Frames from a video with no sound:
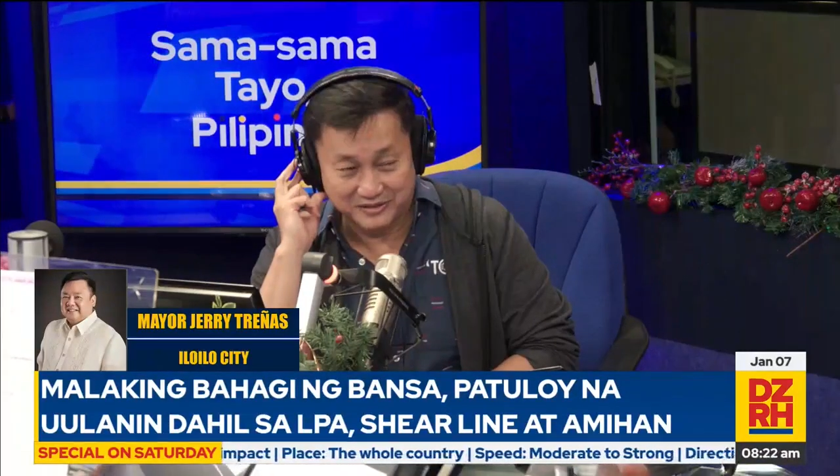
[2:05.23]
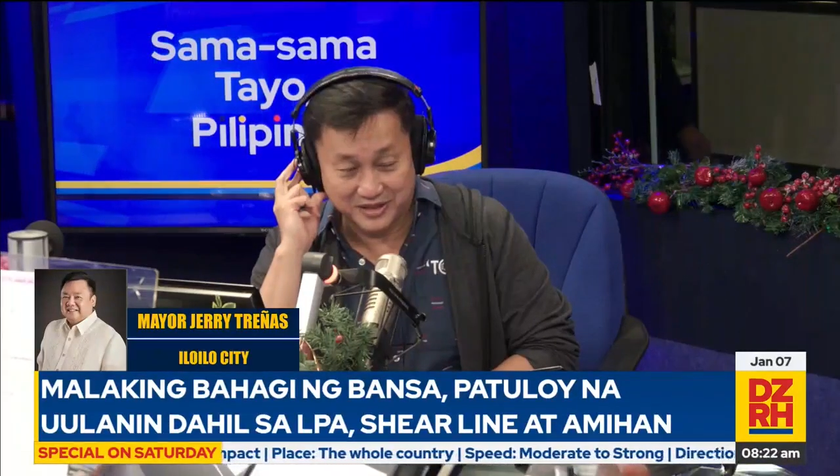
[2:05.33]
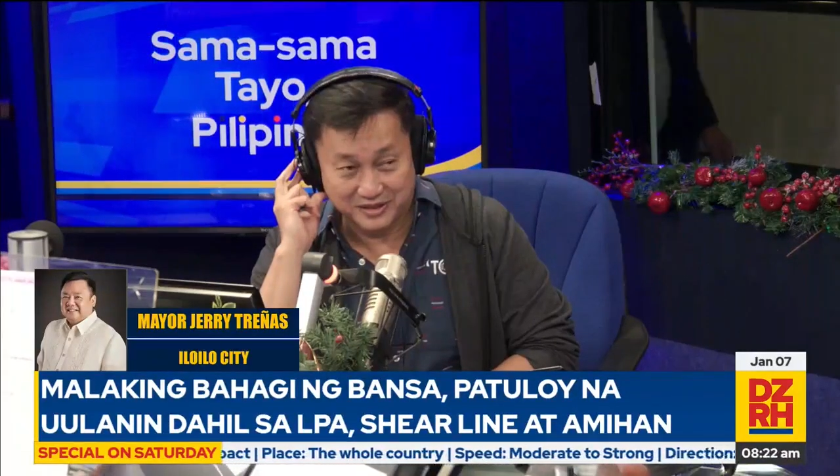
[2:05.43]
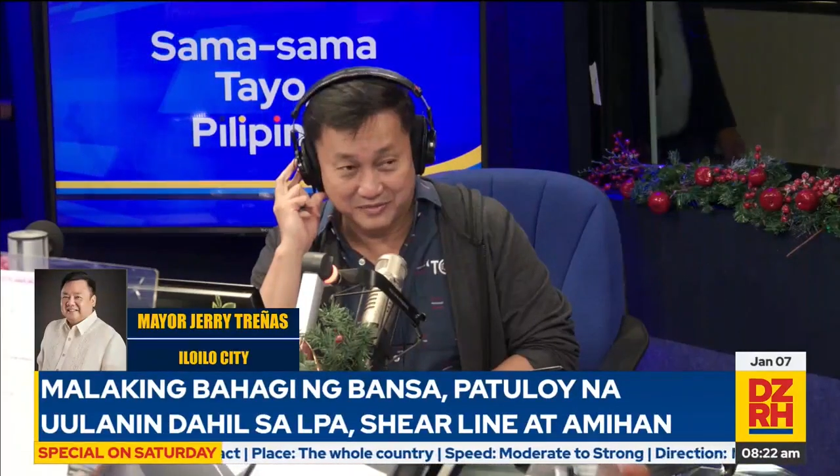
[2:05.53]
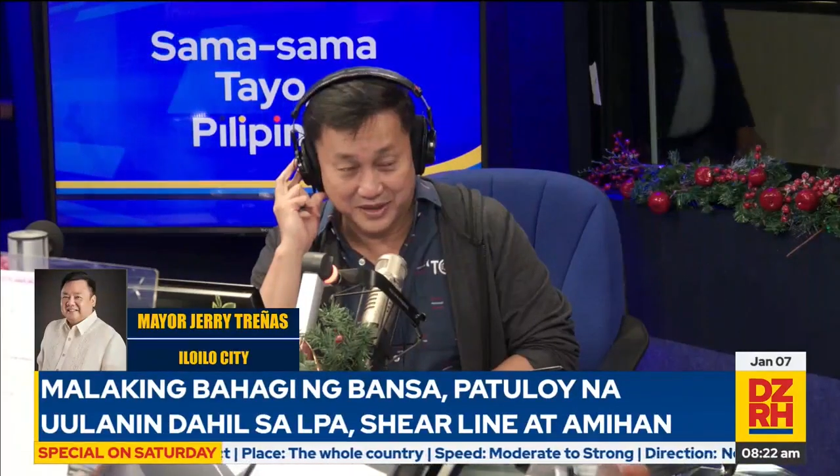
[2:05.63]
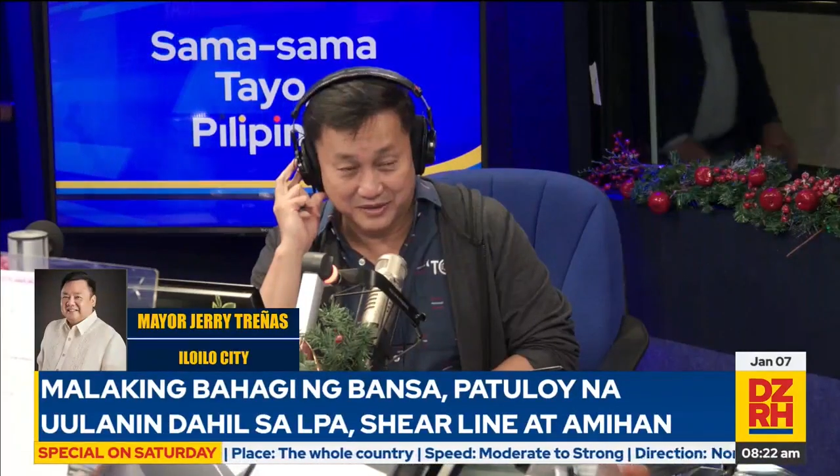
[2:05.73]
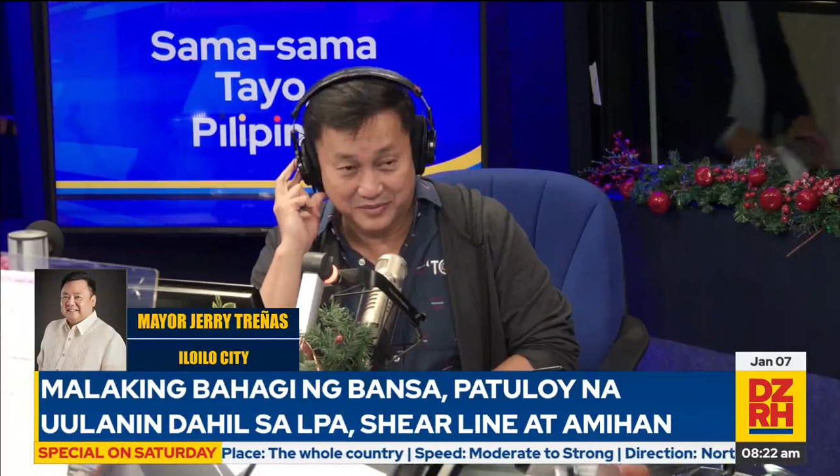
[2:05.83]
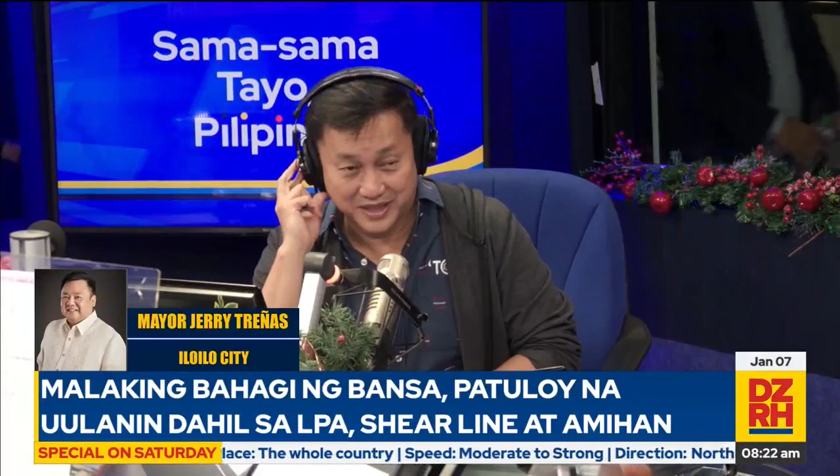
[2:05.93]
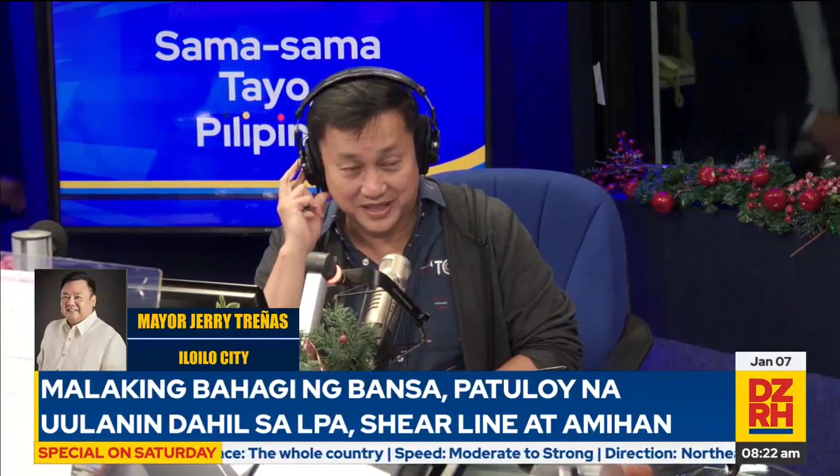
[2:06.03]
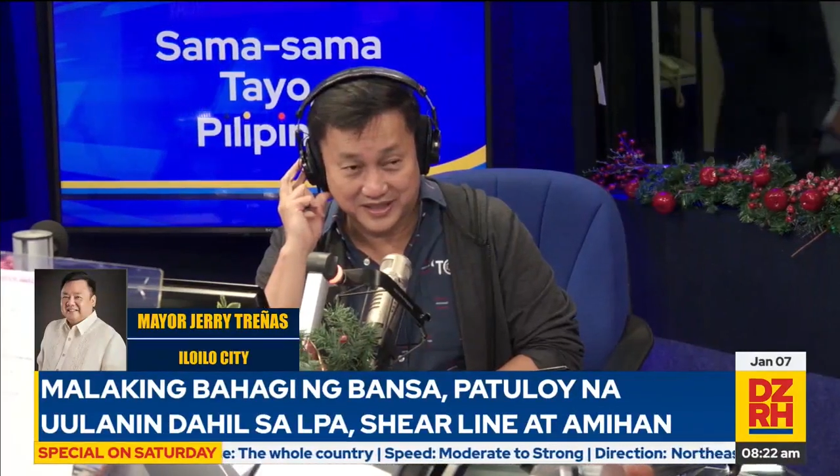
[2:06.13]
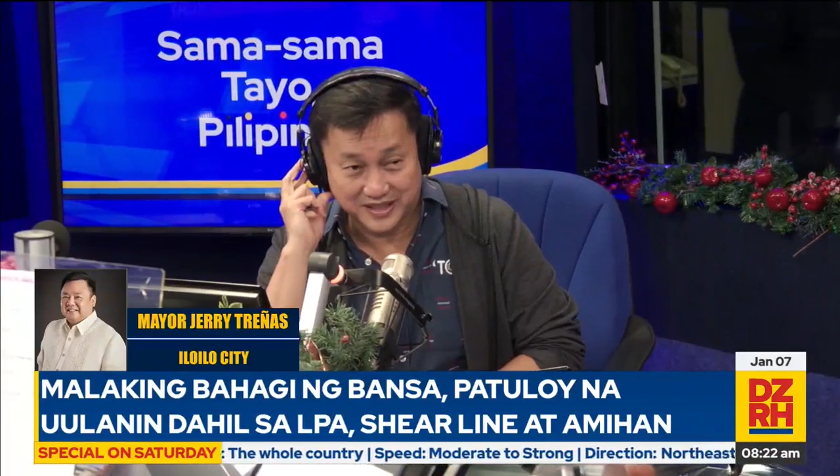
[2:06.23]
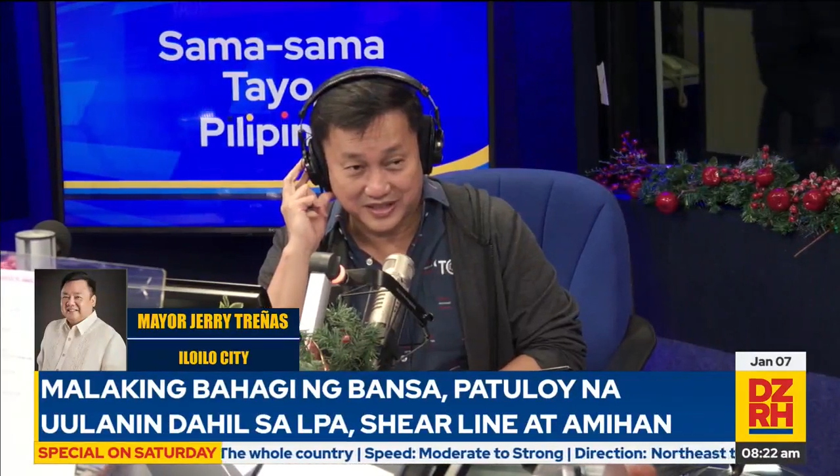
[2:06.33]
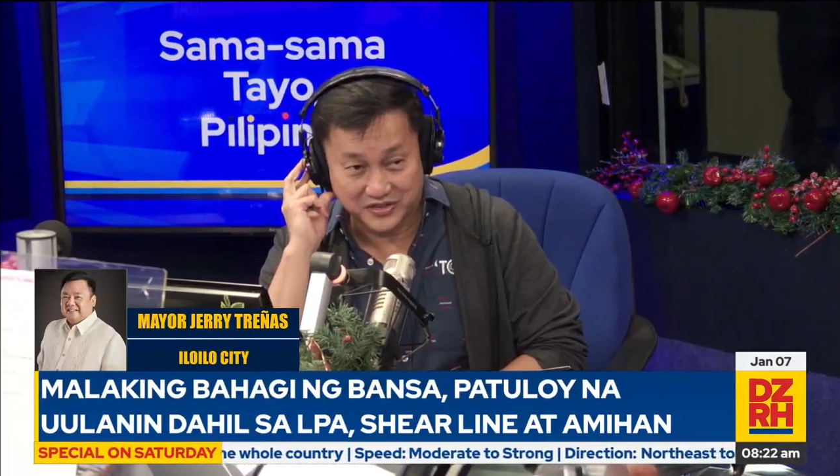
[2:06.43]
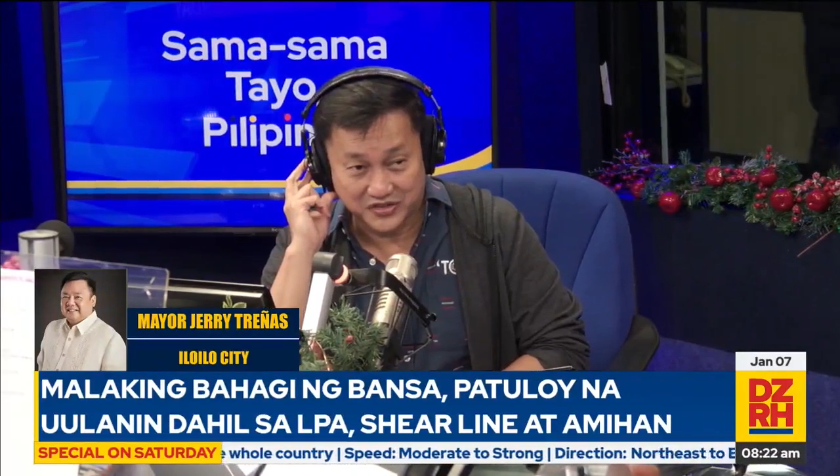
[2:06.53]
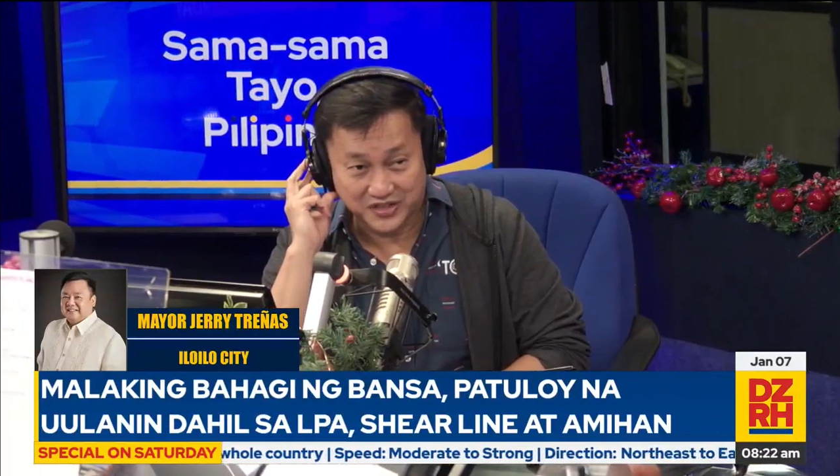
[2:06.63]
Yun din ba yung mga
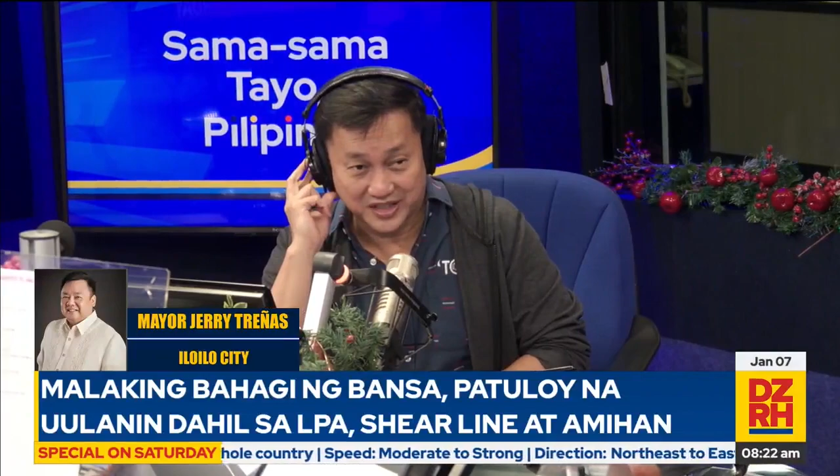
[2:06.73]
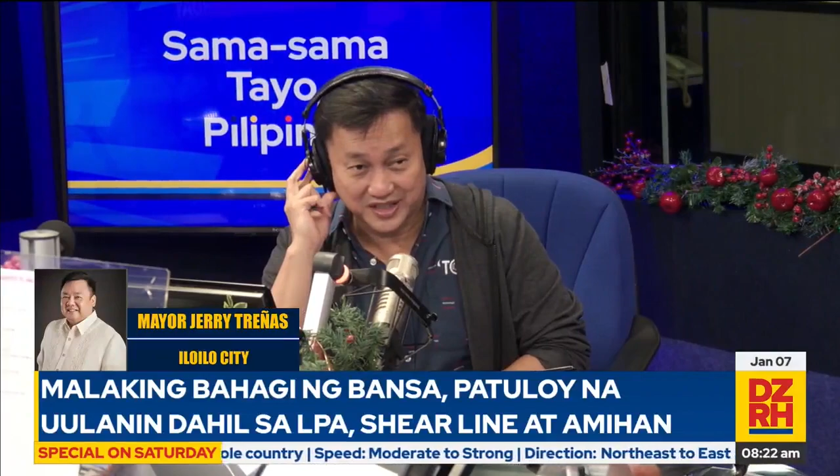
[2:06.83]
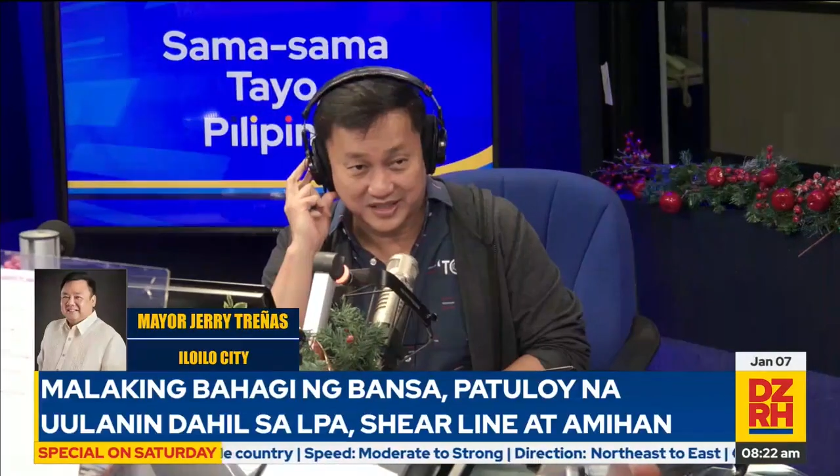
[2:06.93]
instructions natin